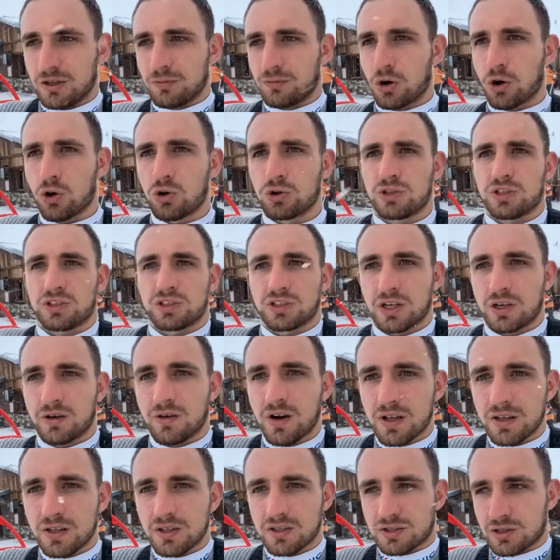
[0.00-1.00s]
рот
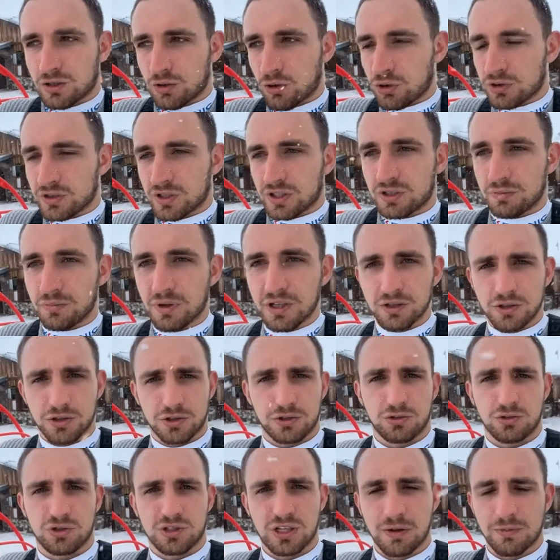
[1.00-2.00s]
открывать и с такой надменностью
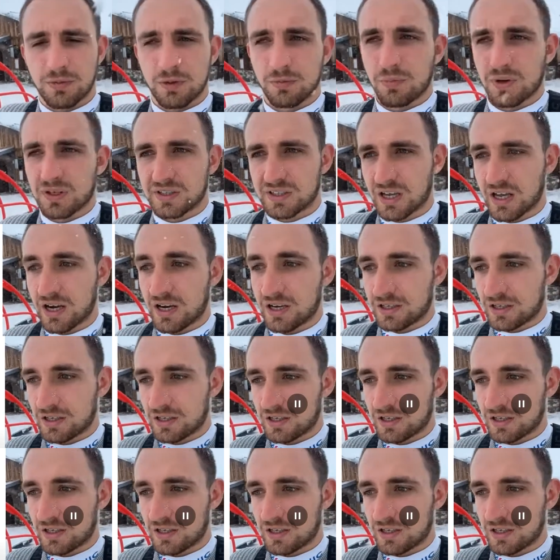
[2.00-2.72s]
с нами базарить.